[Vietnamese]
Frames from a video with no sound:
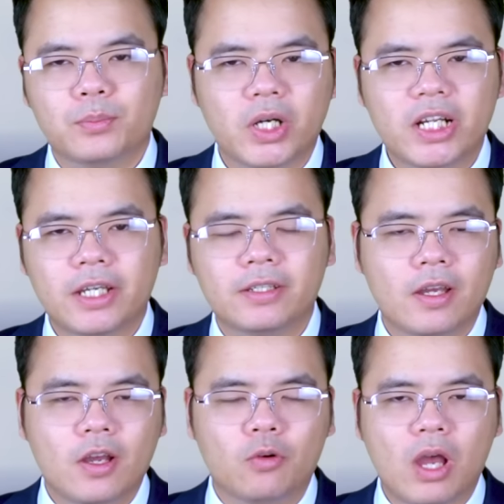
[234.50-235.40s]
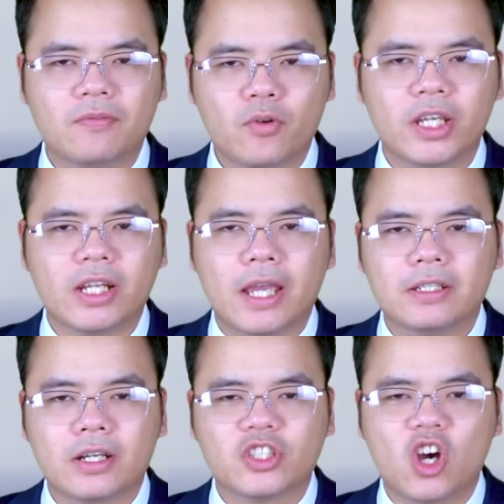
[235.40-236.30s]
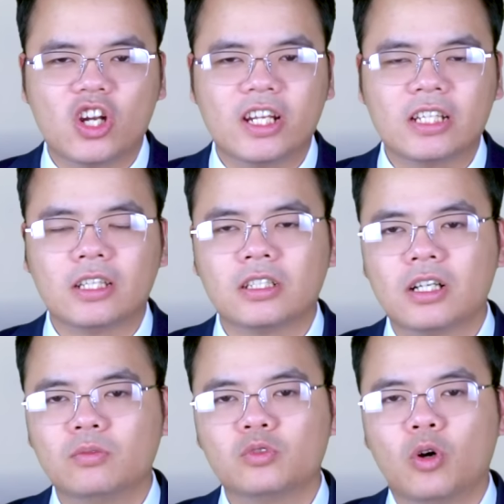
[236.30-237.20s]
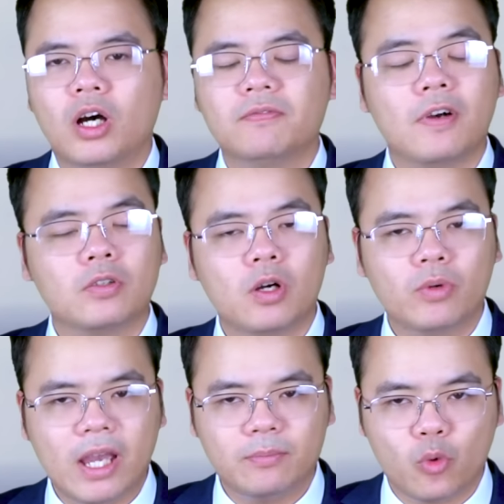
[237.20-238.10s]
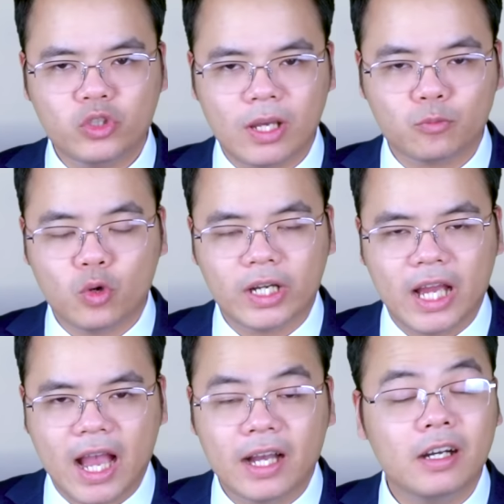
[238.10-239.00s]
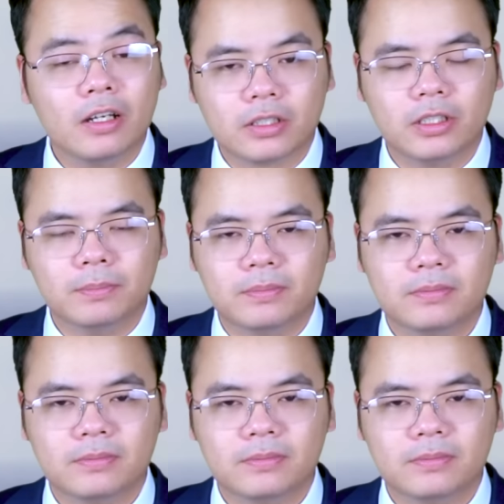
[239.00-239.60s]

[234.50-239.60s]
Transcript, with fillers: Mới đây, loại vũ khí này được cho là đã tấn công tổ hợp phòng không S bốn trăm của Nga ở Crimea.